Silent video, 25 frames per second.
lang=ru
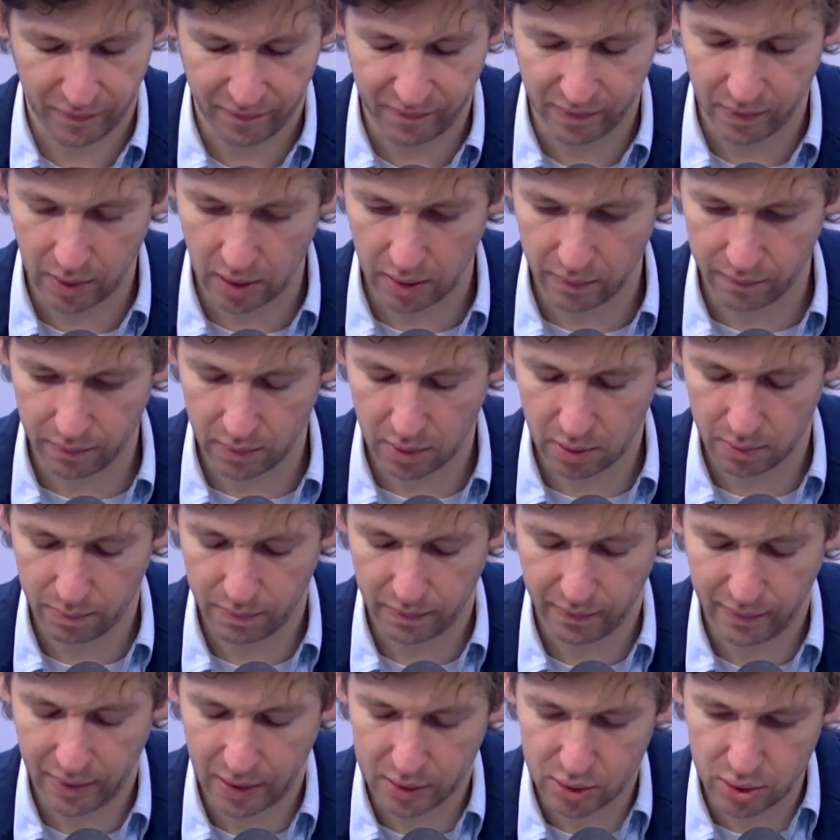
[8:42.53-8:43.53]

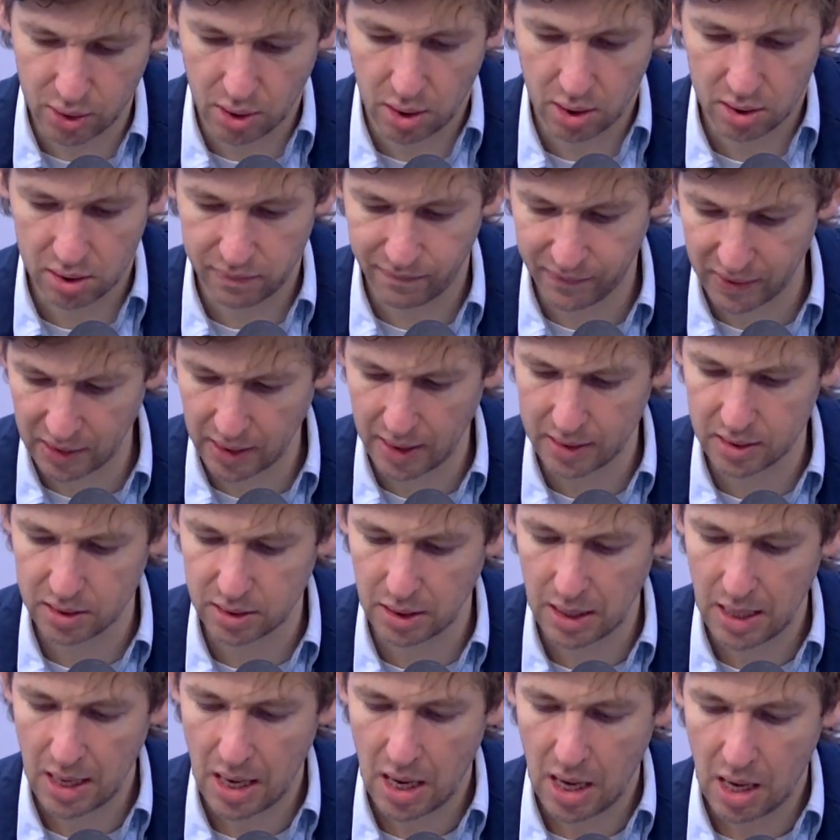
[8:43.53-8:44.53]
привлечь
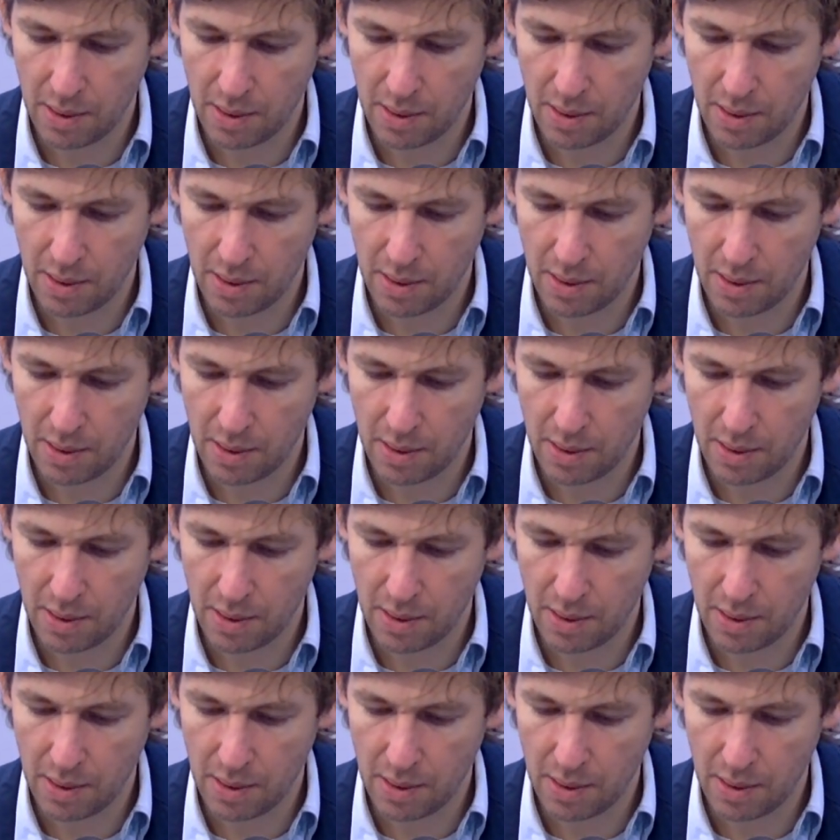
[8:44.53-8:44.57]
финансы,